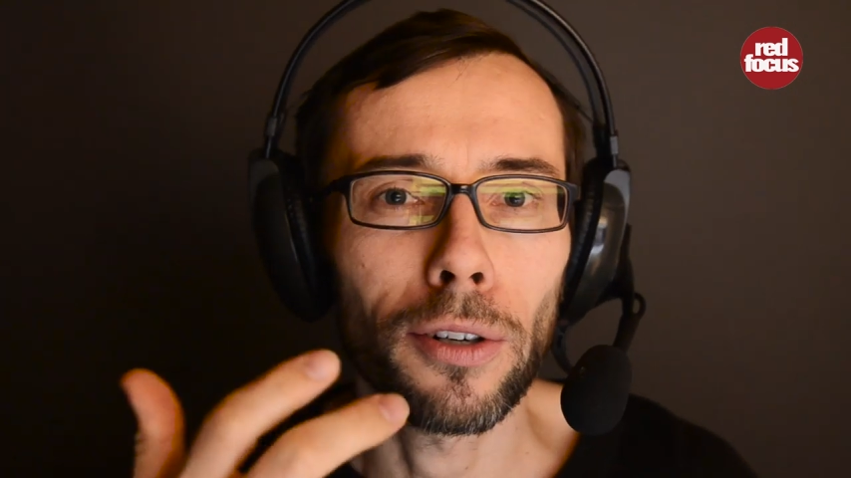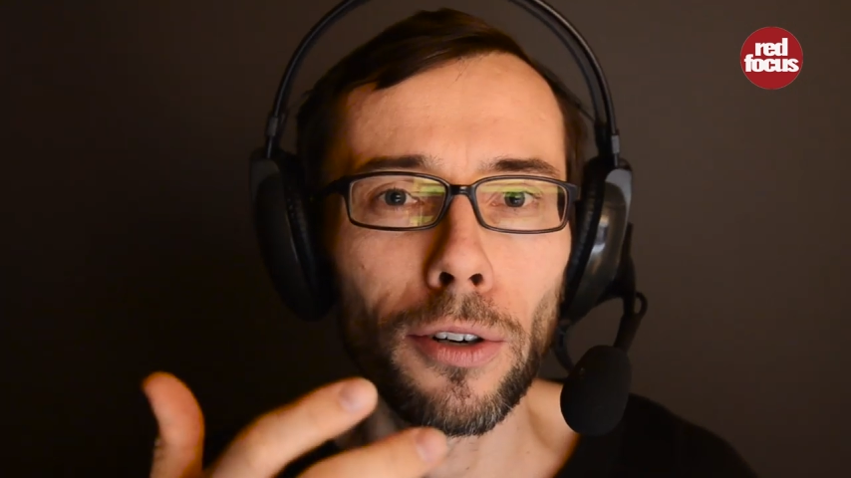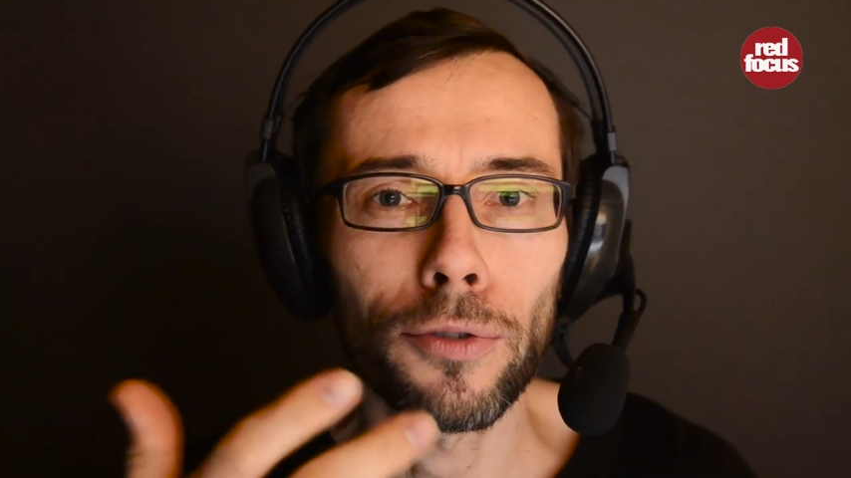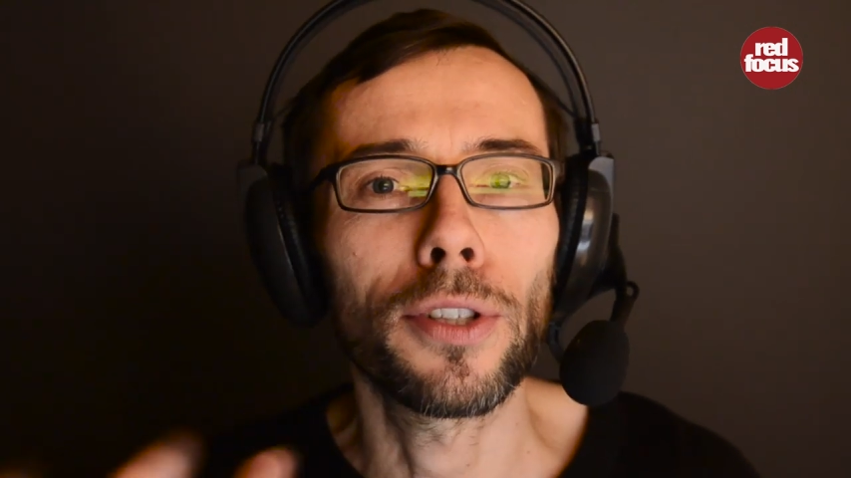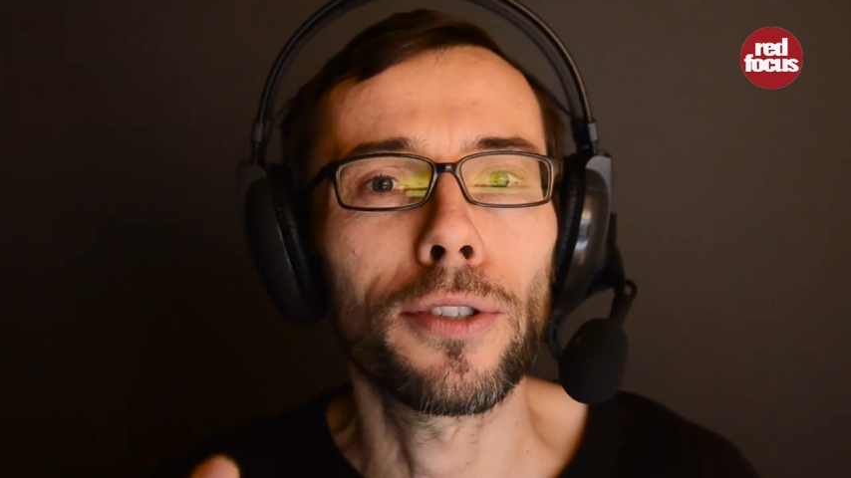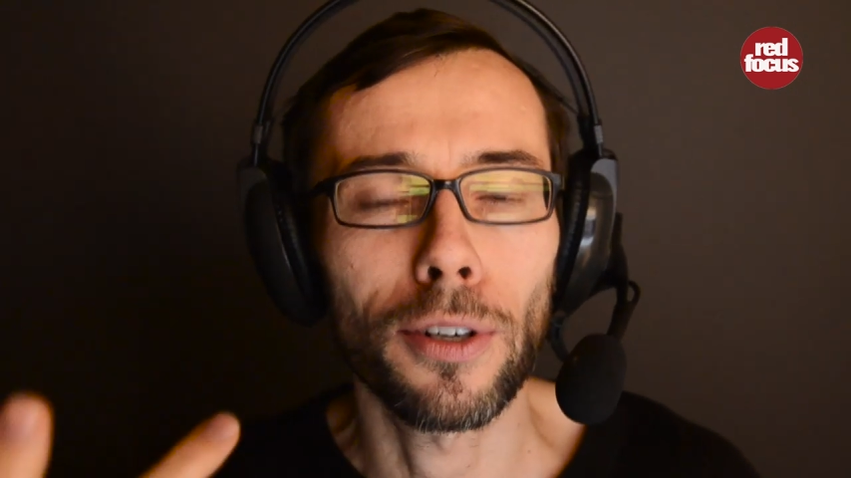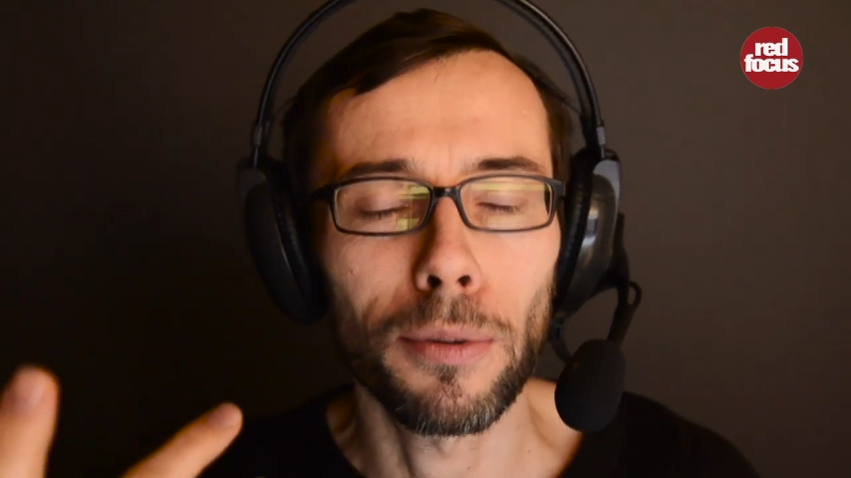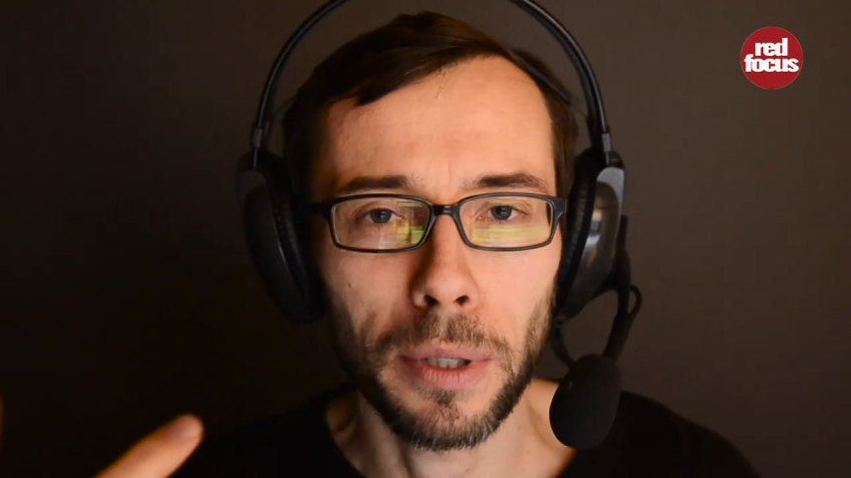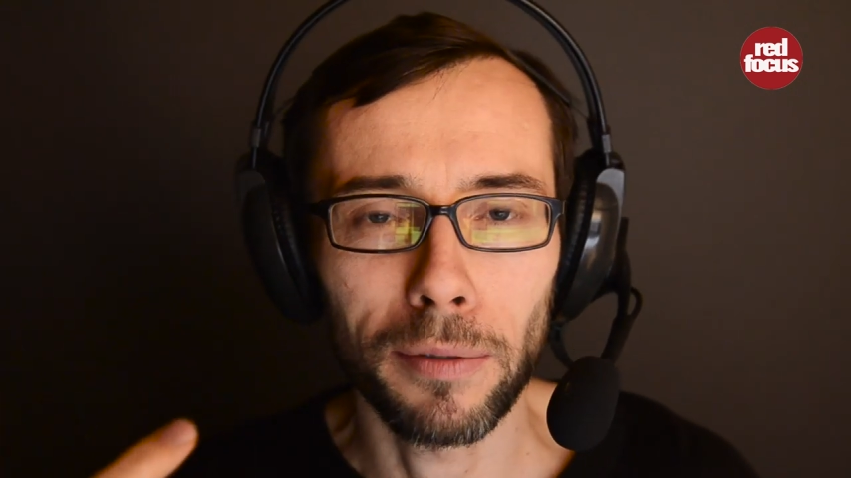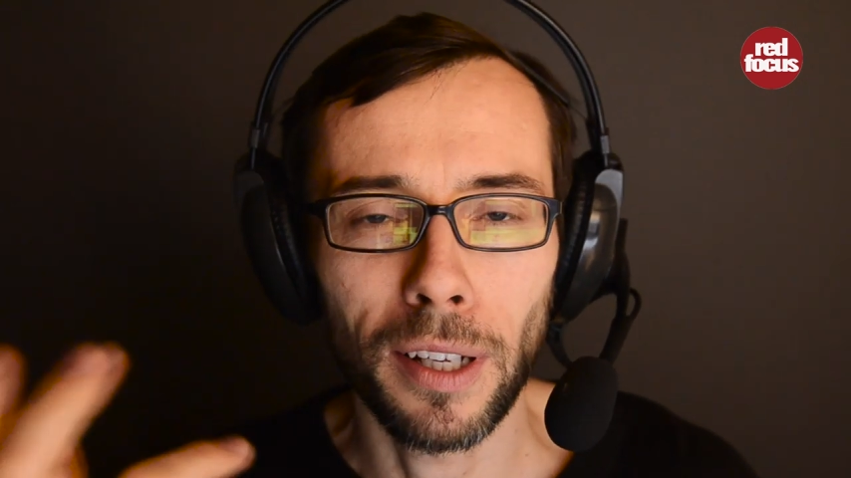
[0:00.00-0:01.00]
o, o
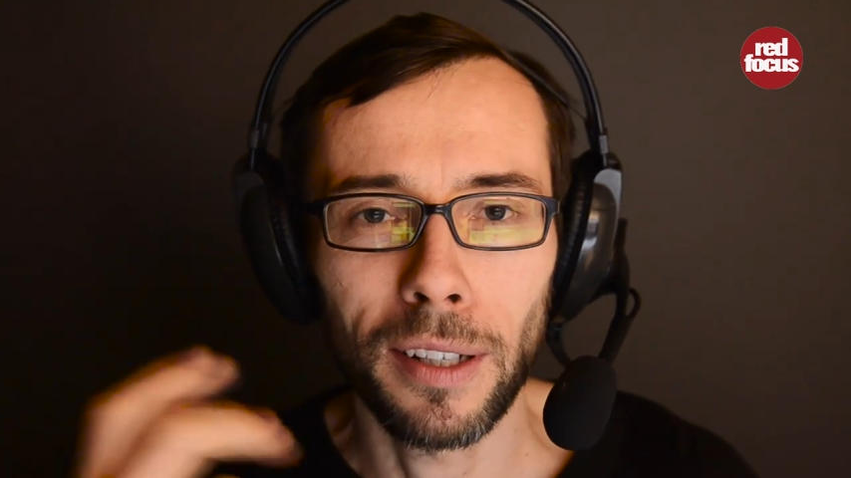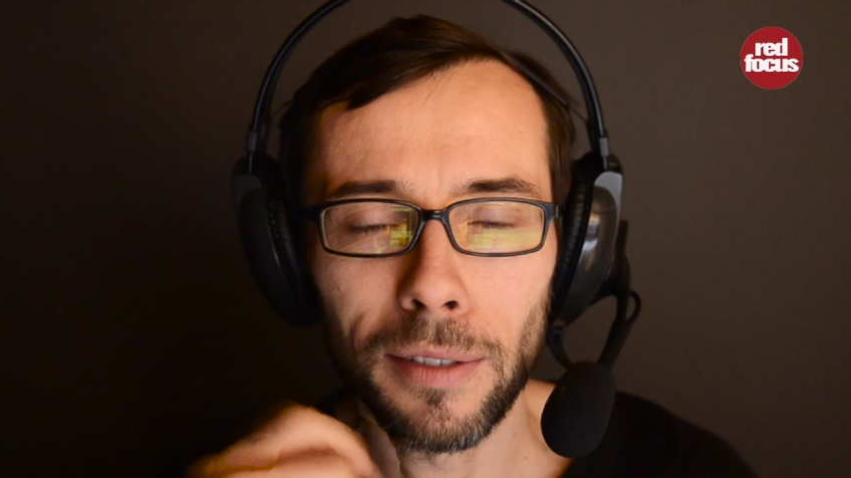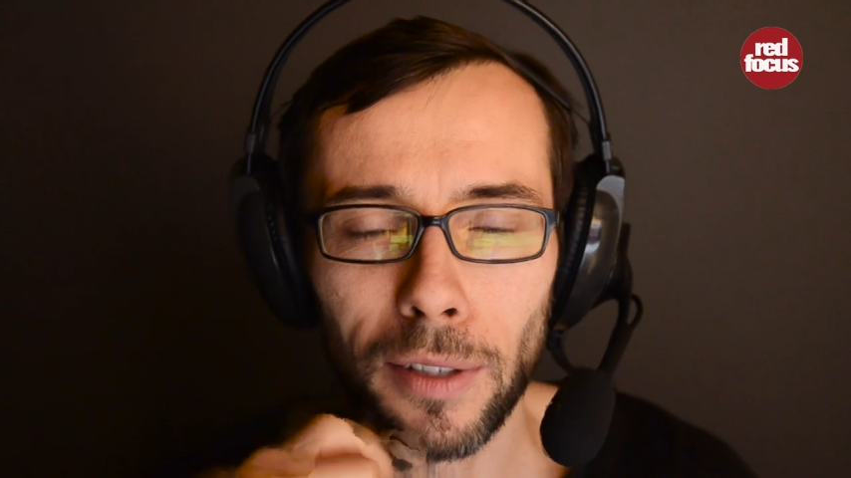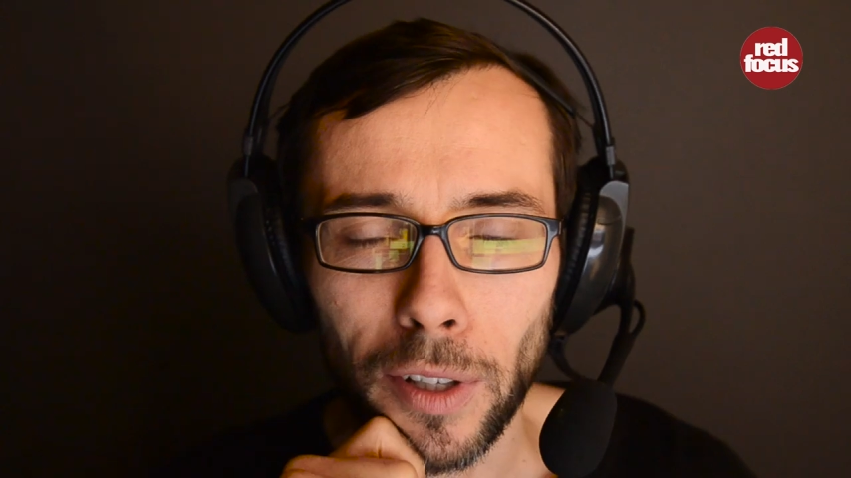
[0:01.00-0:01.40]
wszystko, prawda?